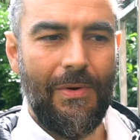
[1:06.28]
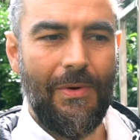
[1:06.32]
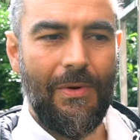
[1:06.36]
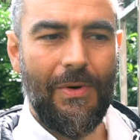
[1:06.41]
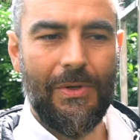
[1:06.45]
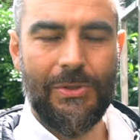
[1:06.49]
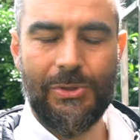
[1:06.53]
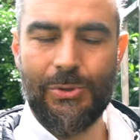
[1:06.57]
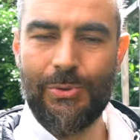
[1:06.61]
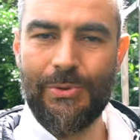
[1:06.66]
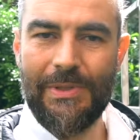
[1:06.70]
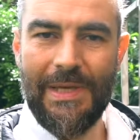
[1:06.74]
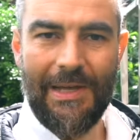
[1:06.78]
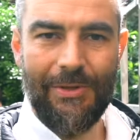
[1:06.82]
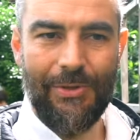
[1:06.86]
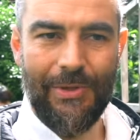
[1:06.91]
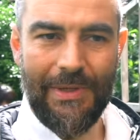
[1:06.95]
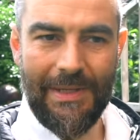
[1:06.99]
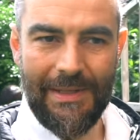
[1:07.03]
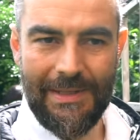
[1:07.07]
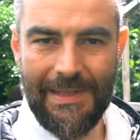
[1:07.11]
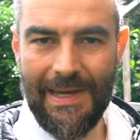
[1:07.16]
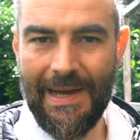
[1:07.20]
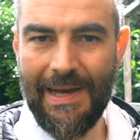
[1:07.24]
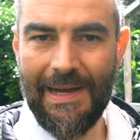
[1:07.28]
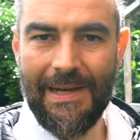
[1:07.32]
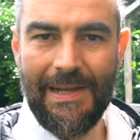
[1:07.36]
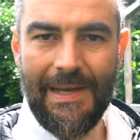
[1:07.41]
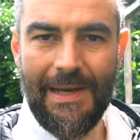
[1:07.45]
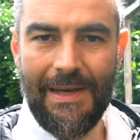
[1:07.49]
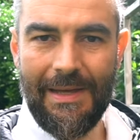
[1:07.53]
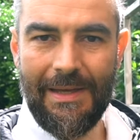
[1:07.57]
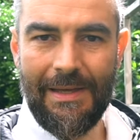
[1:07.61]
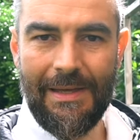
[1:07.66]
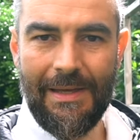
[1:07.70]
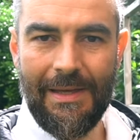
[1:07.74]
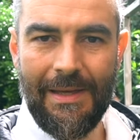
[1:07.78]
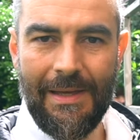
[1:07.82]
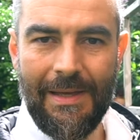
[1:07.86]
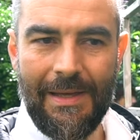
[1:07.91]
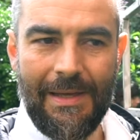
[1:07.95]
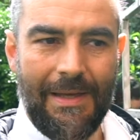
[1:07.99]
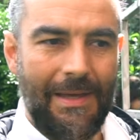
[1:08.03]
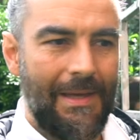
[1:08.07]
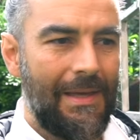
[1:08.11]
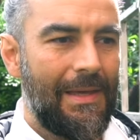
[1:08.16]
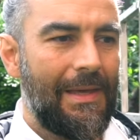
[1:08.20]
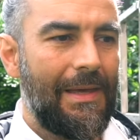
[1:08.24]
ho studiato in Italia,
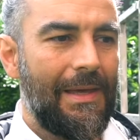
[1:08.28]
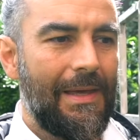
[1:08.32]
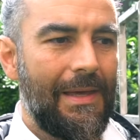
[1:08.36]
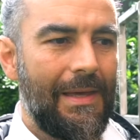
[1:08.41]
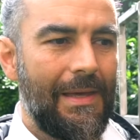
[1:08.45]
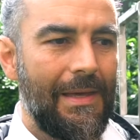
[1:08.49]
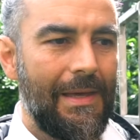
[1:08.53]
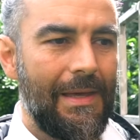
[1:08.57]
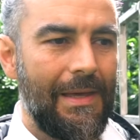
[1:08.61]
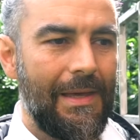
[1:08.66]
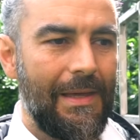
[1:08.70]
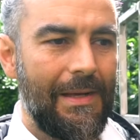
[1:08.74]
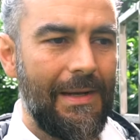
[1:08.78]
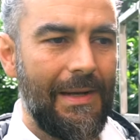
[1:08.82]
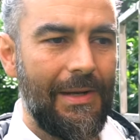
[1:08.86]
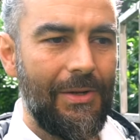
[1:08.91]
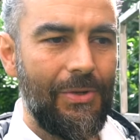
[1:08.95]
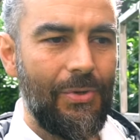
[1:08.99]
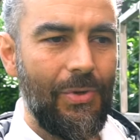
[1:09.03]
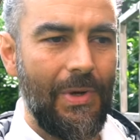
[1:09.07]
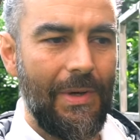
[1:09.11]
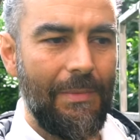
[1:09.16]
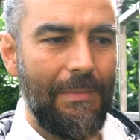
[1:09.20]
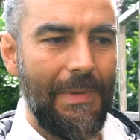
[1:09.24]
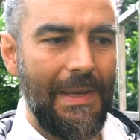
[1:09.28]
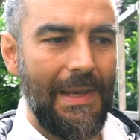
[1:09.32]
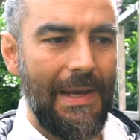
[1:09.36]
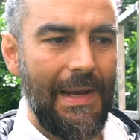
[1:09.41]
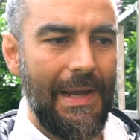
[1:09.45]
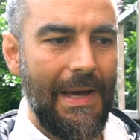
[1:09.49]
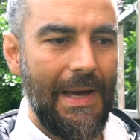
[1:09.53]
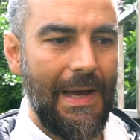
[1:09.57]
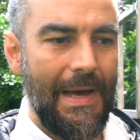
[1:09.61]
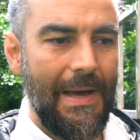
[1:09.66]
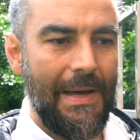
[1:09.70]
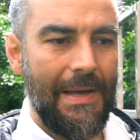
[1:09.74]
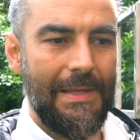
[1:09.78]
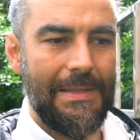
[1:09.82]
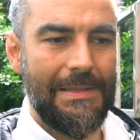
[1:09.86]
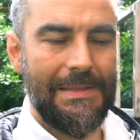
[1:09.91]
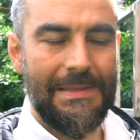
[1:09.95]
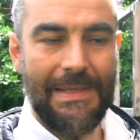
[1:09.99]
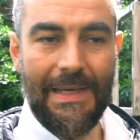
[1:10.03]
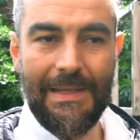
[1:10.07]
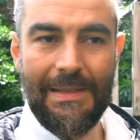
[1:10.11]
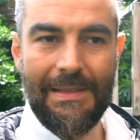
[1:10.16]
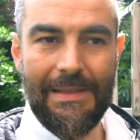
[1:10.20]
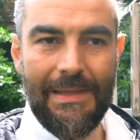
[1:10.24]
eh, nel
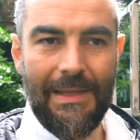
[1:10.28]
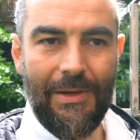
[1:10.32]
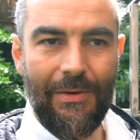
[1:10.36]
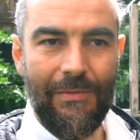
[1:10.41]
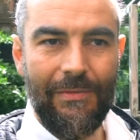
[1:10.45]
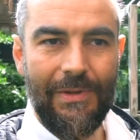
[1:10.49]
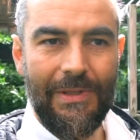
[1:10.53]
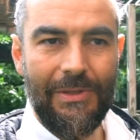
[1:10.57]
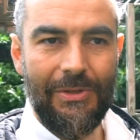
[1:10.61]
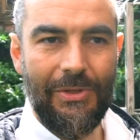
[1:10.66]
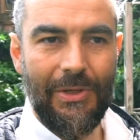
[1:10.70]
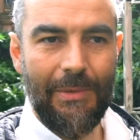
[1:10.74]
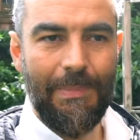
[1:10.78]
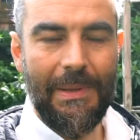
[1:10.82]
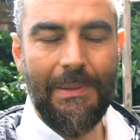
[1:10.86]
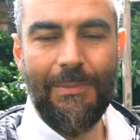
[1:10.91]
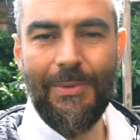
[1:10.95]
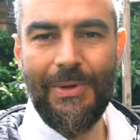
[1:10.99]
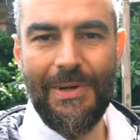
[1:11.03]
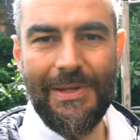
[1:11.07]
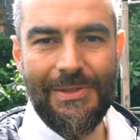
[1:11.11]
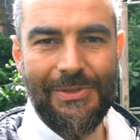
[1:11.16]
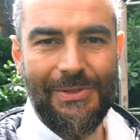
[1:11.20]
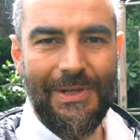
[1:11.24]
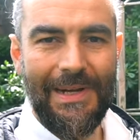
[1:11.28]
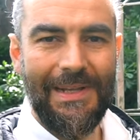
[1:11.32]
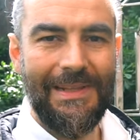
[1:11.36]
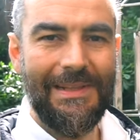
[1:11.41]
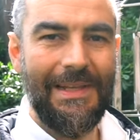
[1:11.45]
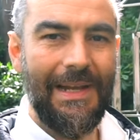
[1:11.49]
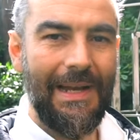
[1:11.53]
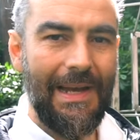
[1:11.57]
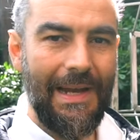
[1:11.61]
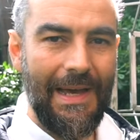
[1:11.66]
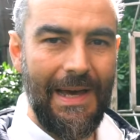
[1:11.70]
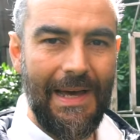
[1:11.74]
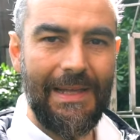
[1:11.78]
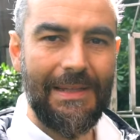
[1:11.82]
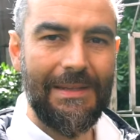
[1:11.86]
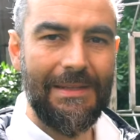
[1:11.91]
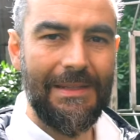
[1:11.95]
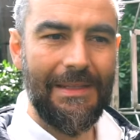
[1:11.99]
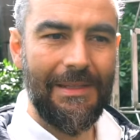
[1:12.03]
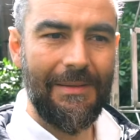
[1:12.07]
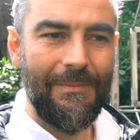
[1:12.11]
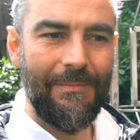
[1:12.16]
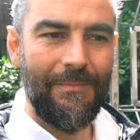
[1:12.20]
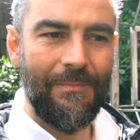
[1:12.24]
2007 ho vinto il premio nazionale delle
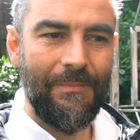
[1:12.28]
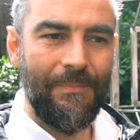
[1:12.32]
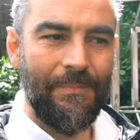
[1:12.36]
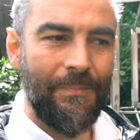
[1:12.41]
arti,